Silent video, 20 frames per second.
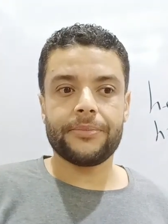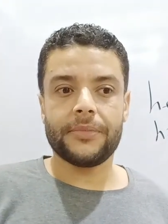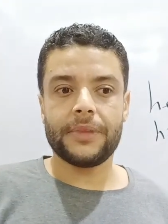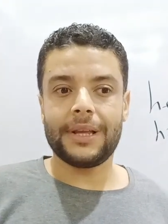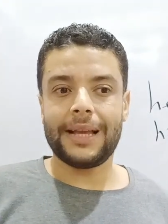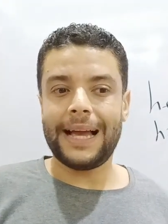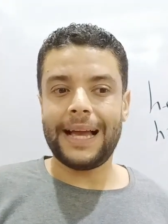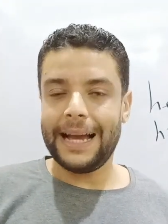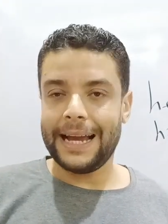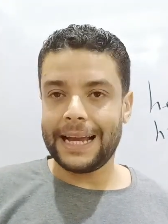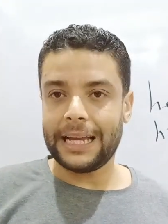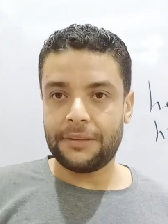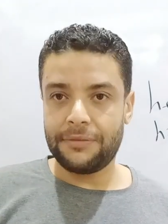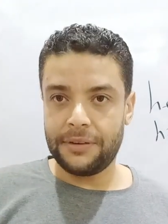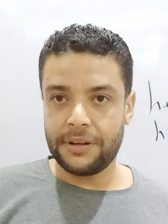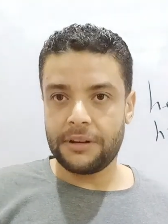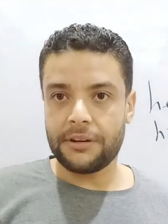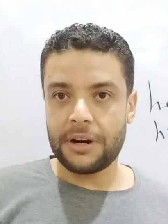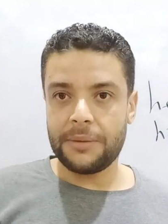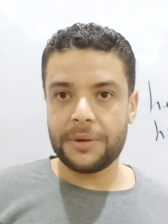حاجات في
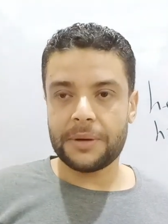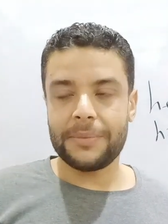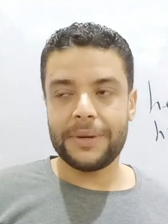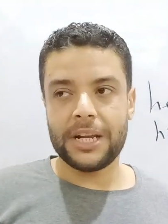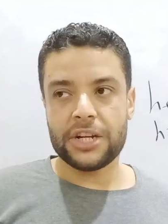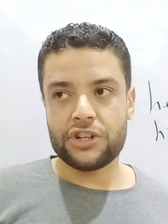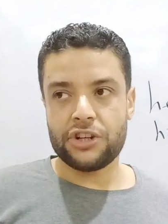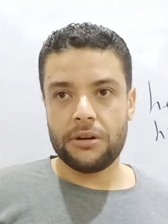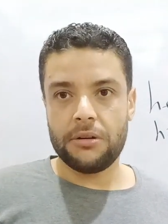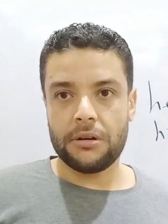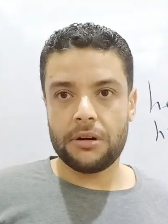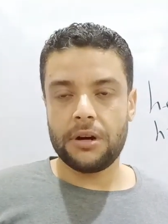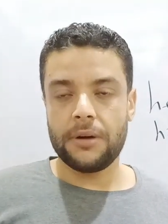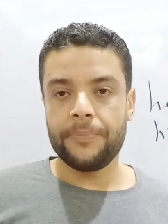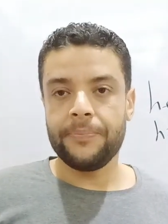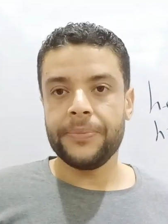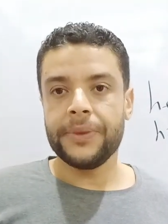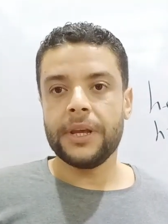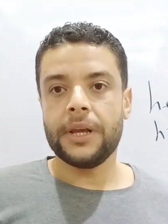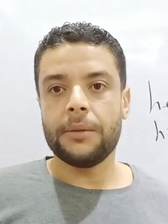الجرامر ملهاش
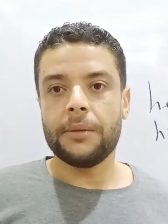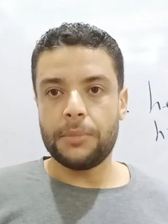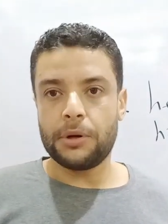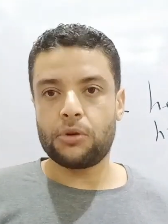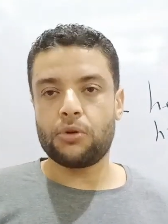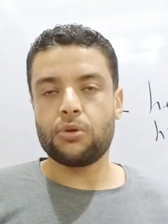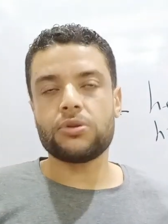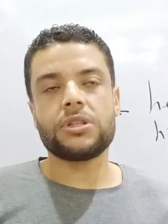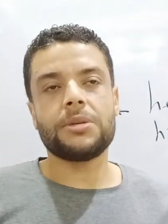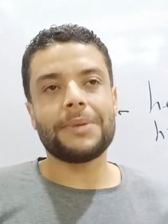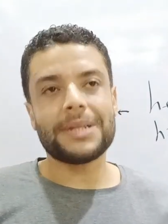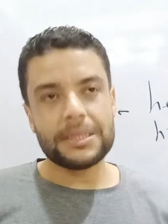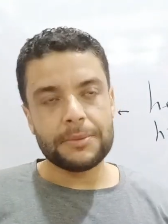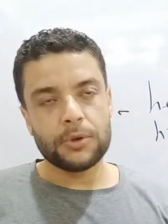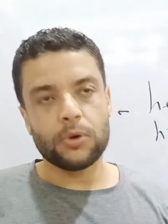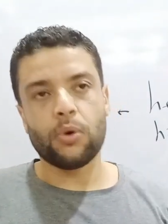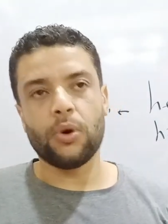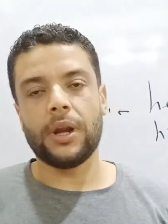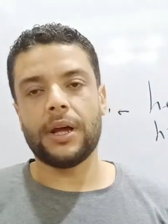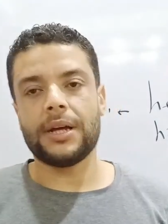علاقه بالكورس بس
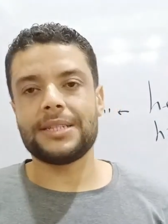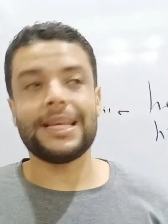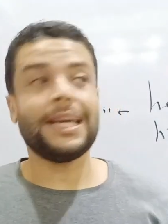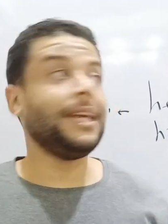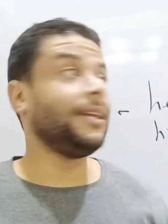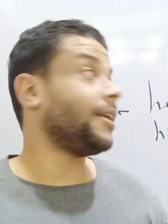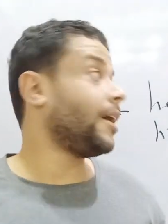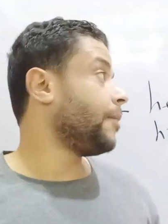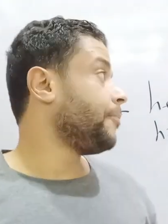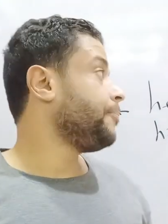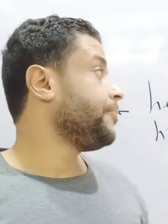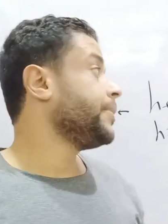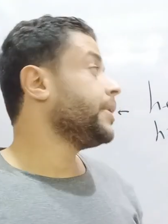بنقولها زي ده